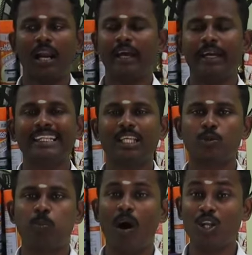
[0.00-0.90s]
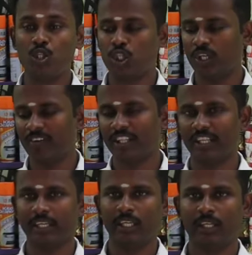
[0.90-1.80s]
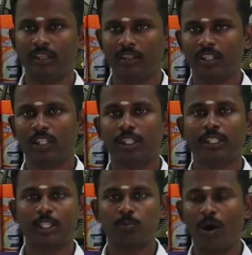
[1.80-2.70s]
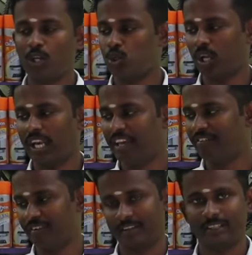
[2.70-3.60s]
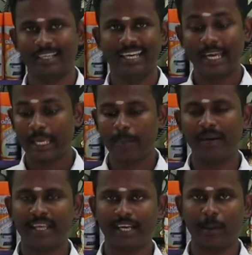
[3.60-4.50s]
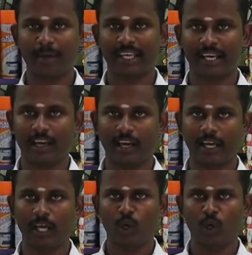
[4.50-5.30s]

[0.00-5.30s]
ஆனால் இந்த ஸ்பாஞ்சில் வந்து இந்த ஸ்பாஞ்சோட லைஃப் எப்படி இருக்குது அப்படிங்கிறக்காக